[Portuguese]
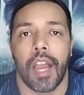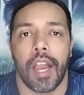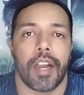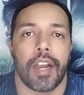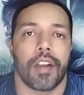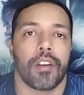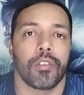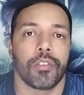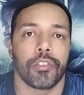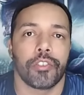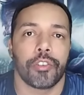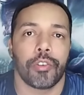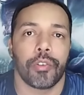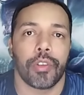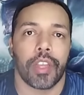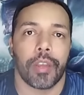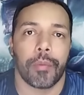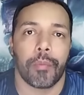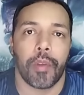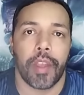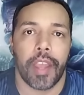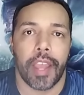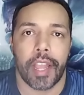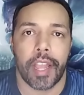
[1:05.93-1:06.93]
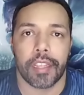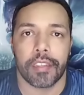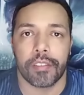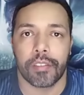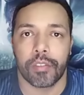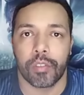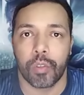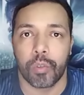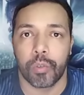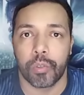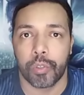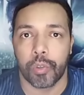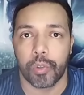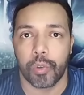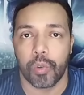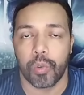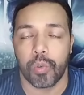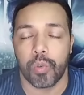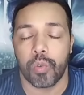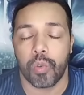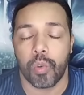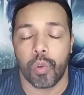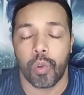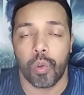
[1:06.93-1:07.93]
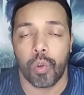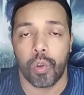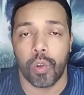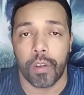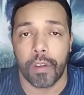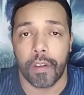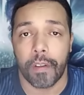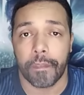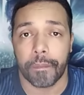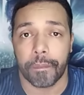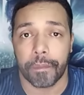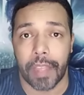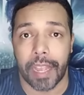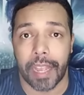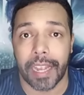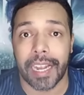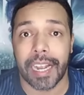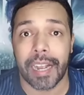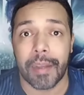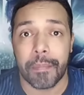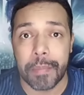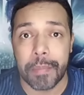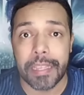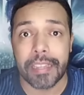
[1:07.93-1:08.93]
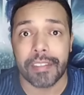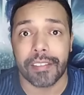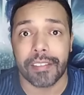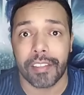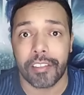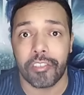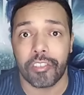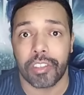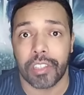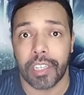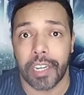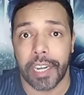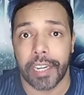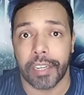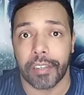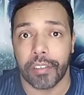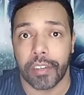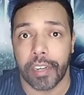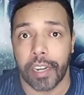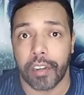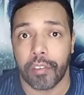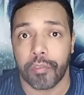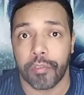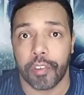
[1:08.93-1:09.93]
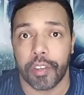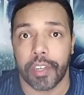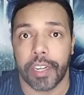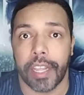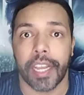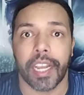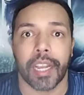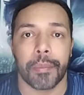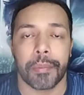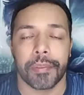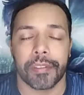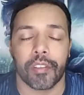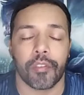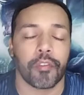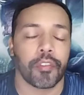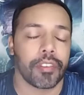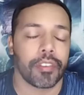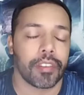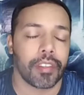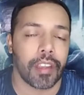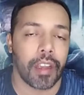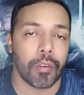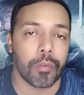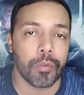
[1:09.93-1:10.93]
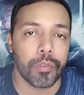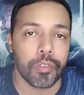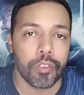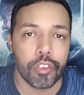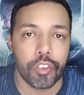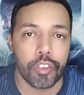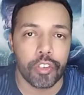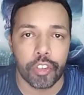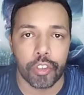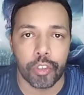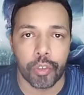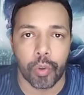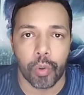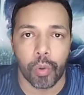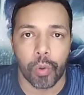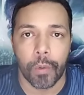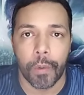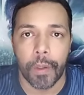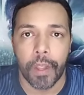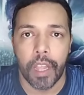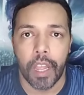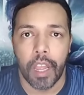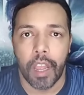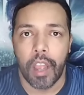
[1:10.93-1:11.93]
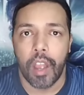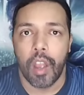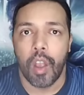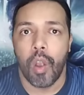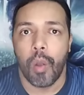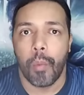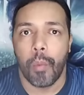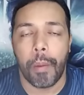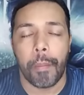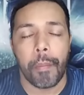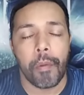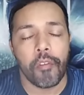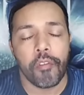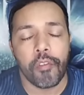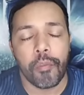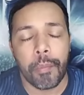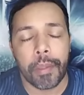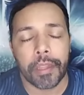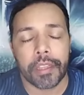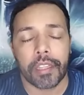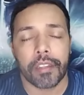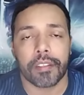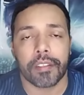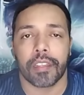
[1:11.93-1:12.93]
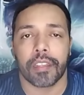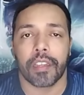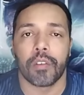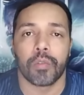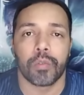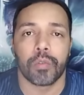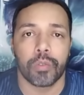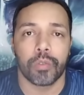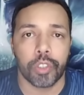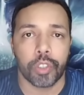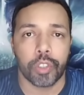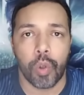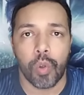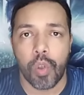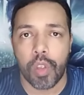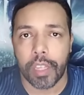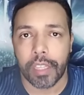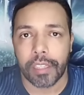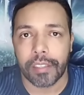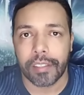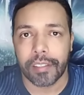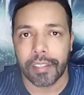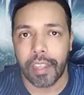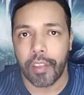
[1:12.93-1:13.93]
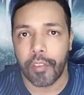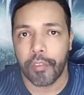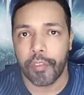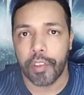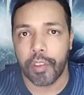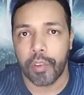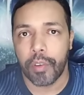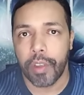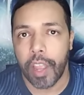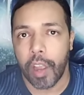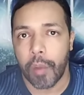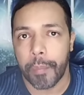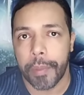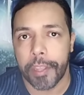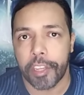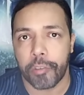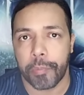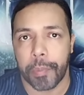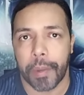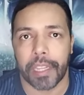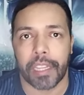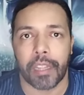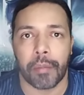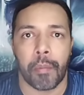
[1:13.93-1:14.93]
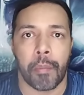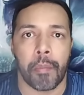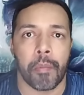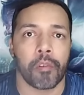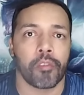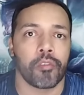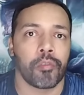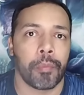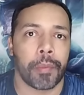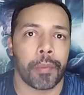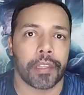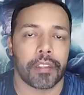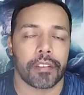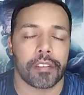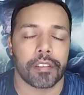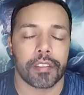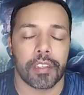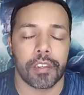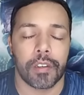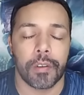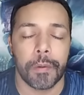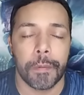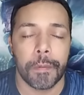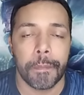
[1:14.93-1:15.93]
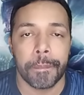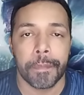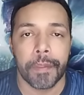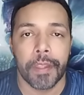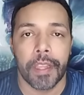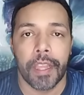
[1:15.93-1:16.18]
aonde o Remo realizou o jogo com camisa de treino, né? Não foi nem a camisa oficial de jogo. Uma movimentação, um jogo que serviu realmente para dar uma movimentação,